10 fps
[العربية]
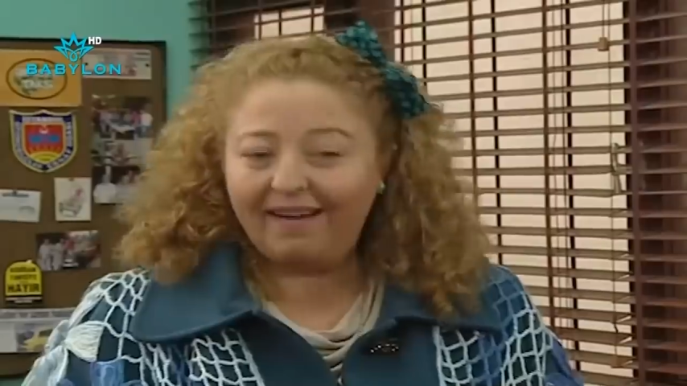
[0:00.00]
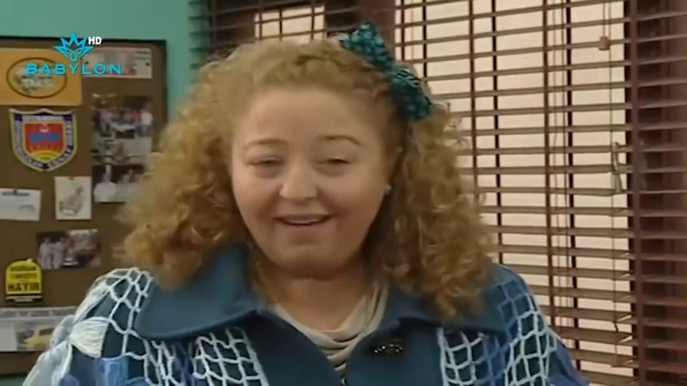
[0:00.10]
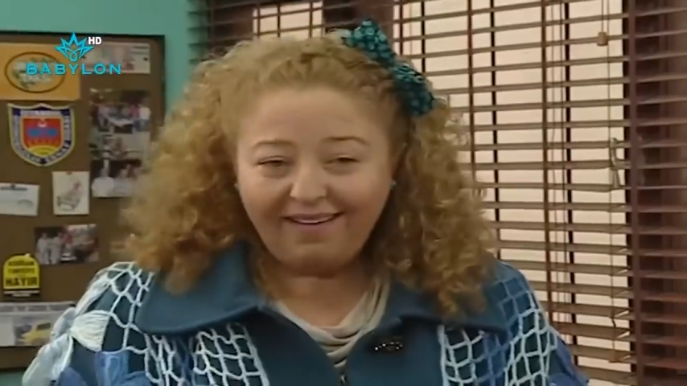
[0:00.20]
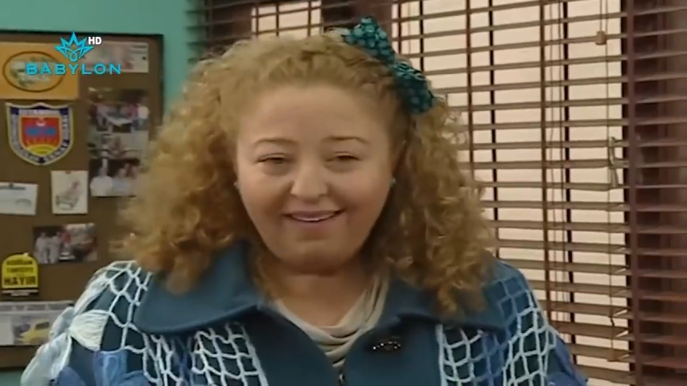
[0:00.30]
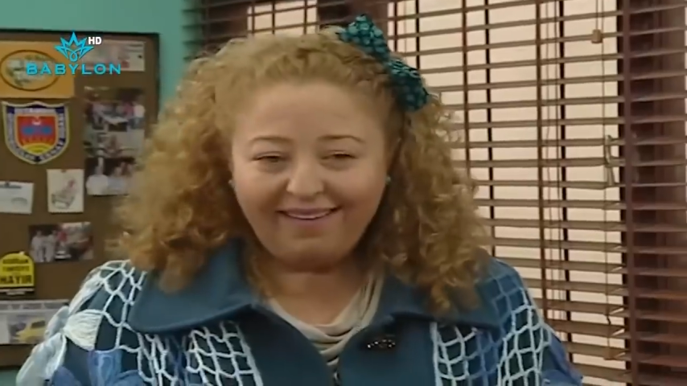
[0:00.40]

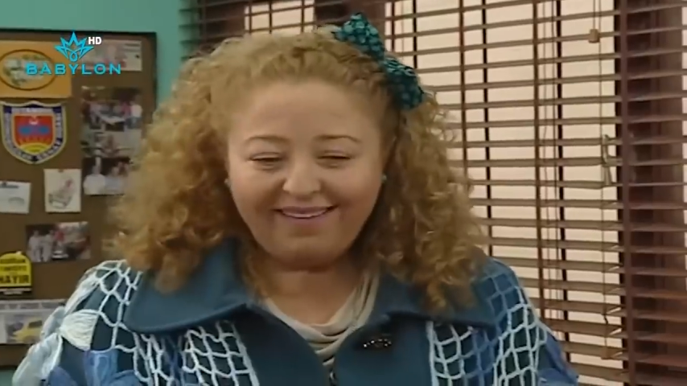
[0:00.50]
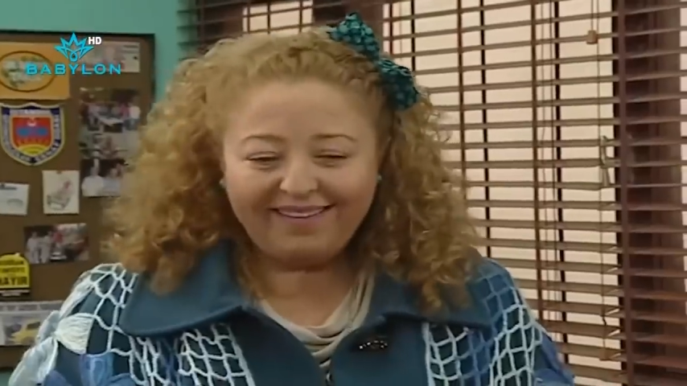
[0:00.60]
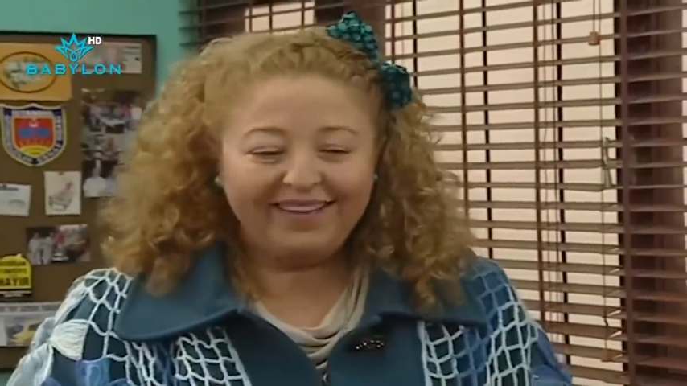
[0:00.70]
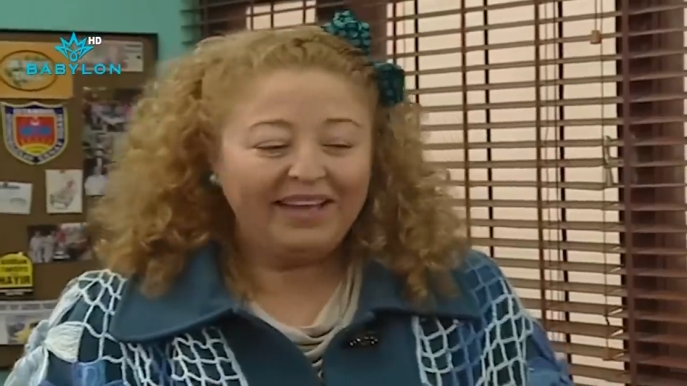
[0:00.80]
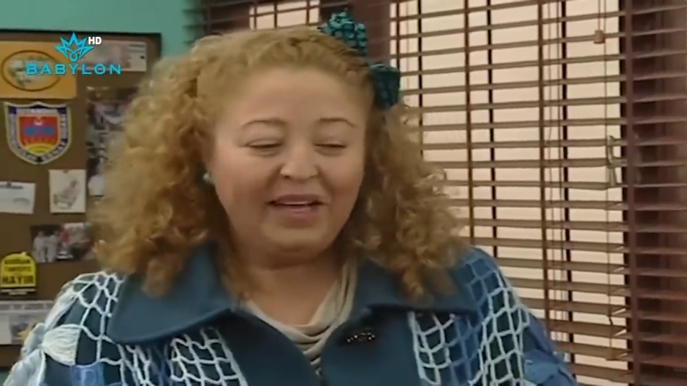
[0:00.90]

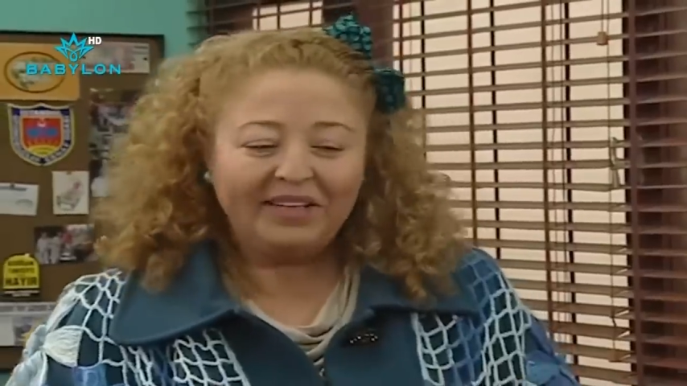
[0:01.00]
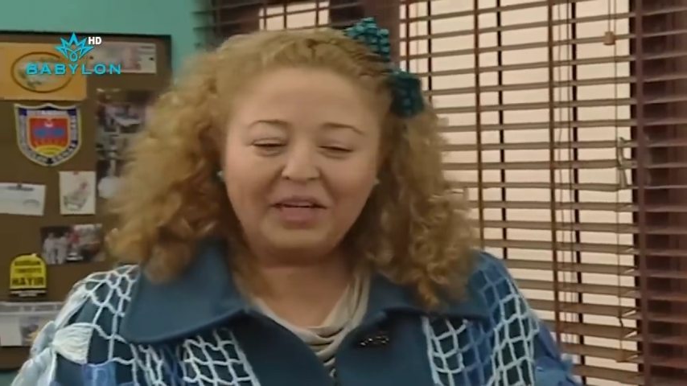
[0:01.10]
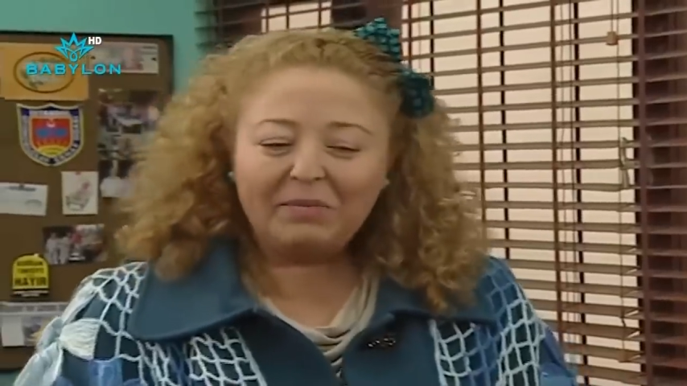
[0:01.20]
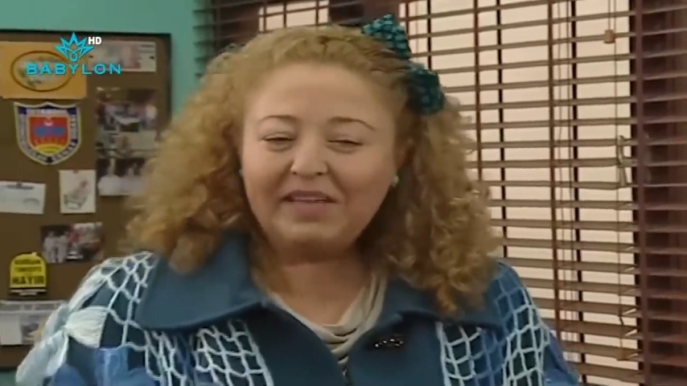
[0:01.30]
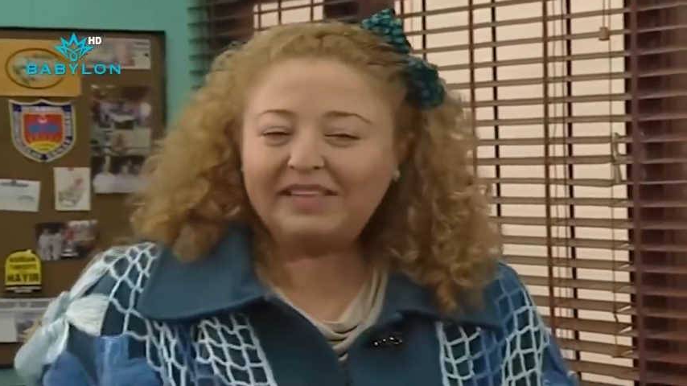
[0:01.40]
ها
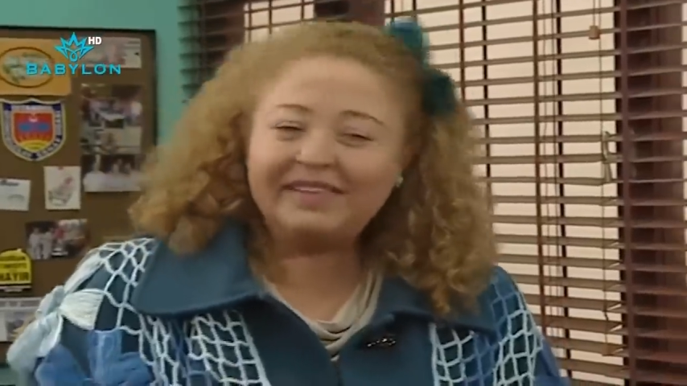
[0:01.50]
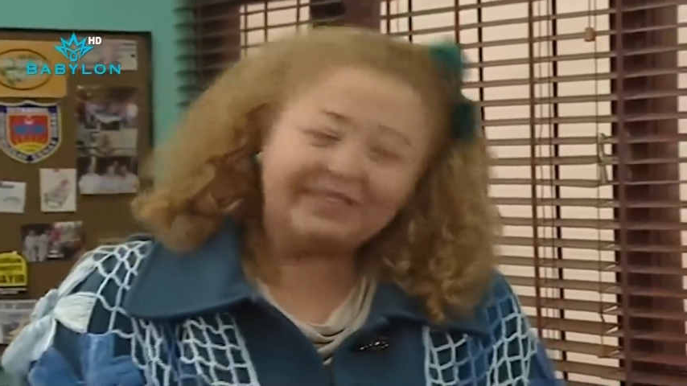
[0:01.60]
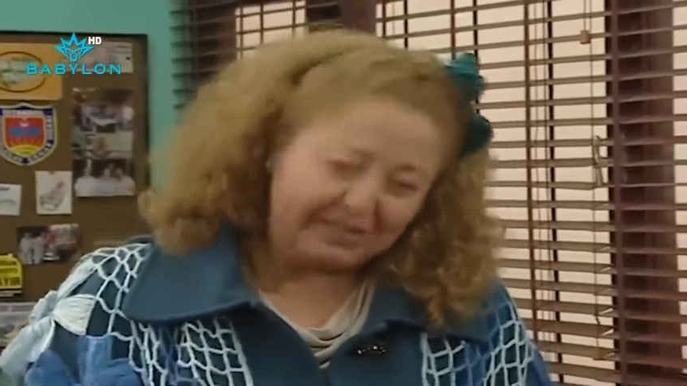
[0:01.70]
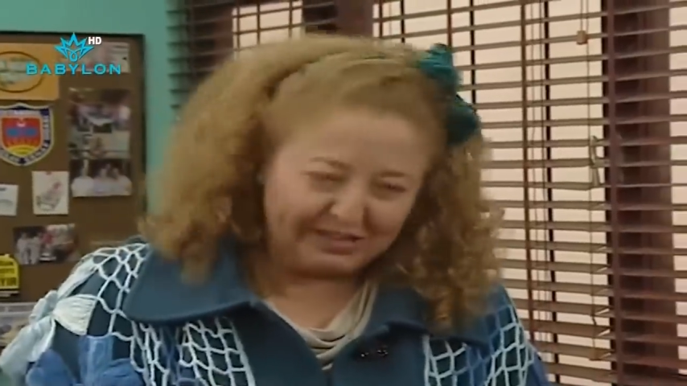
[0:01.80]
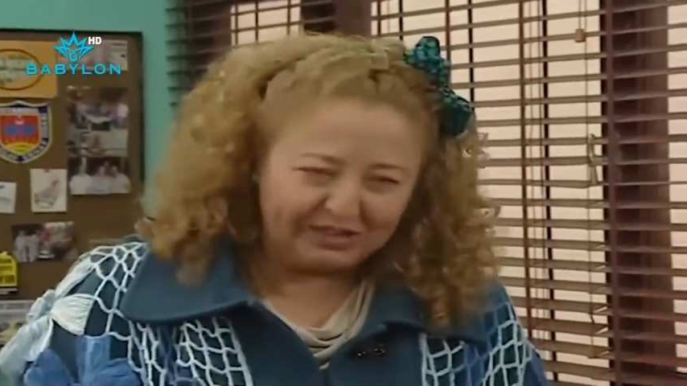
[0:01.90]

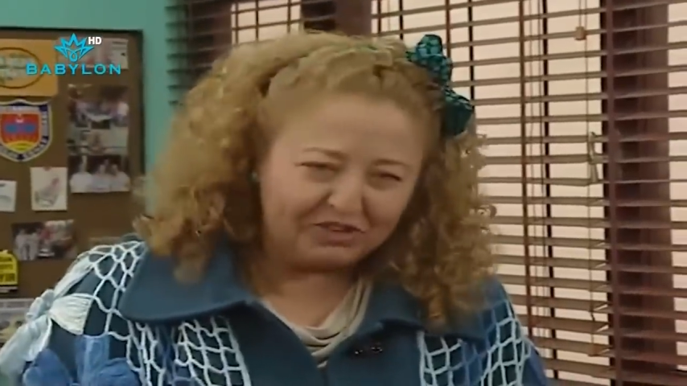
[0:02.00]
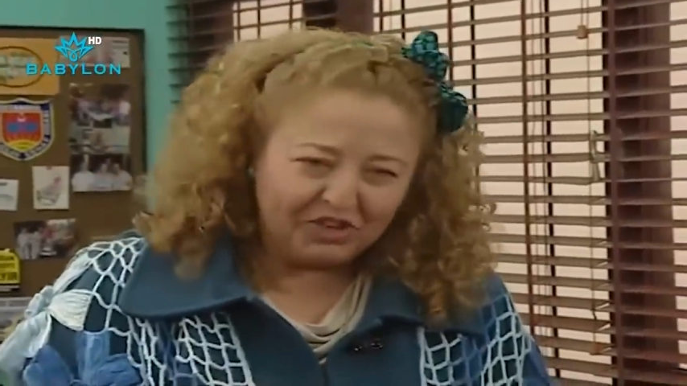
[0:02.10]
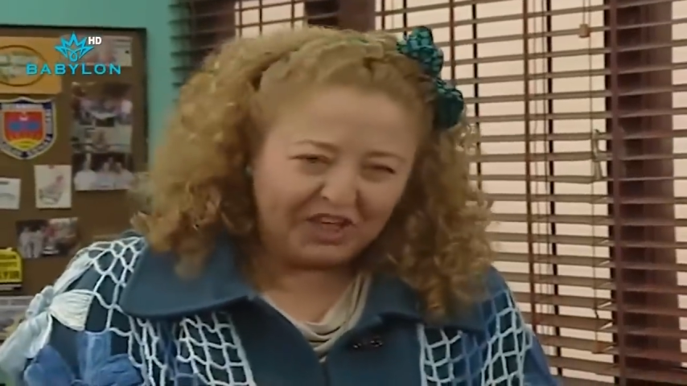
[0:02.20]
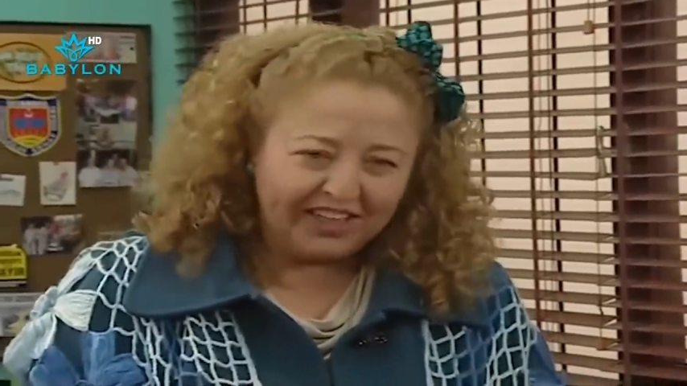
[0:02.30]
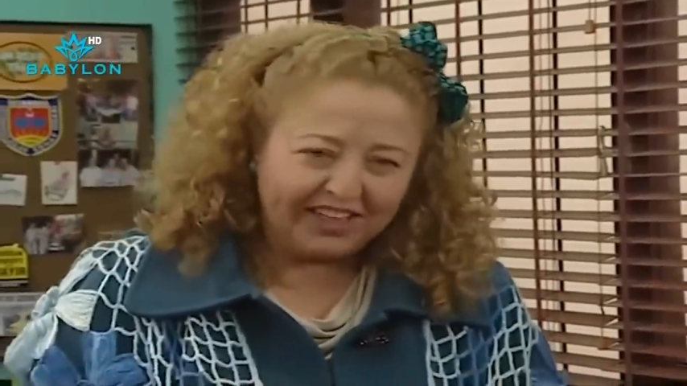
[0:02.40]
يعني انتو
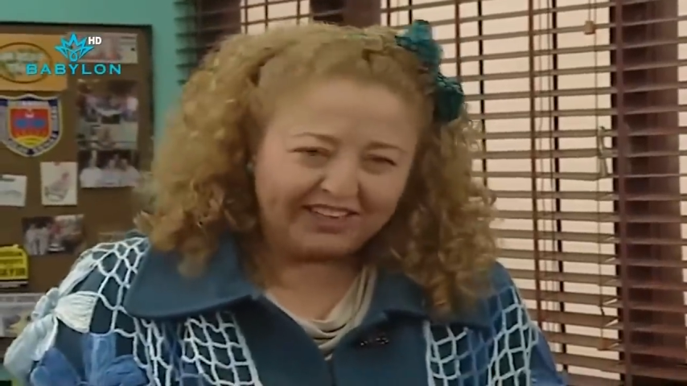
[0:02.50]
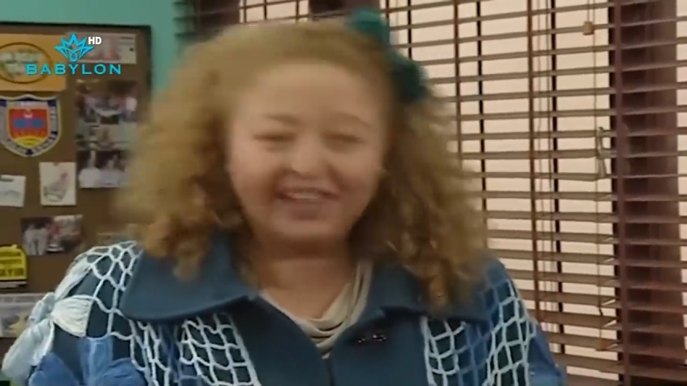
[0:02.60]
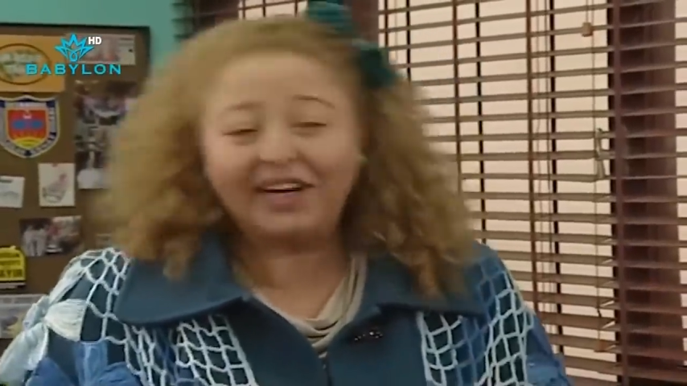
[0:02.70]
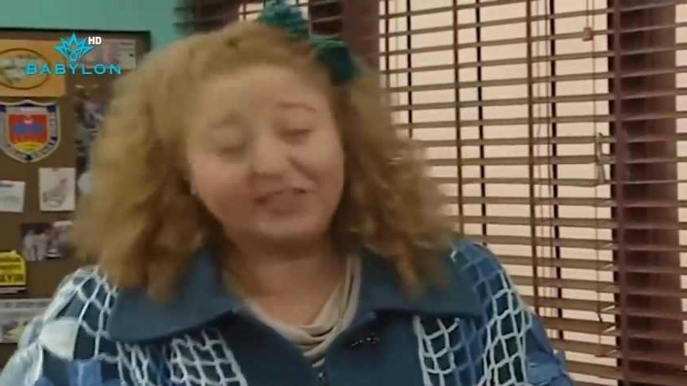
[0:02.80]
تريدون